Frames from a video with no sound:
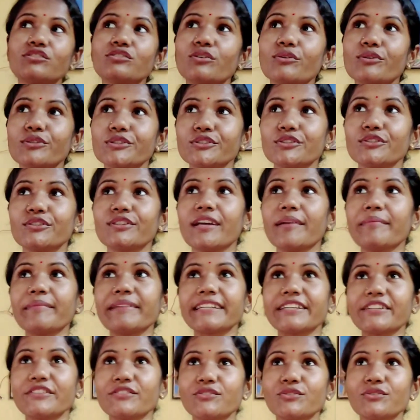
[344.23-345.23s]
তো ওর জন্য
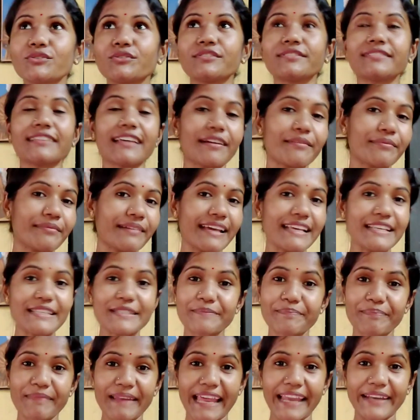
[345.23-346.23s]
আমি কিছু
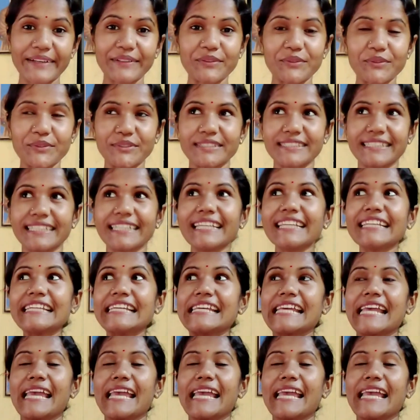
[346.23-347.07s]
সারপ্রাইজ প্ল্যান করছি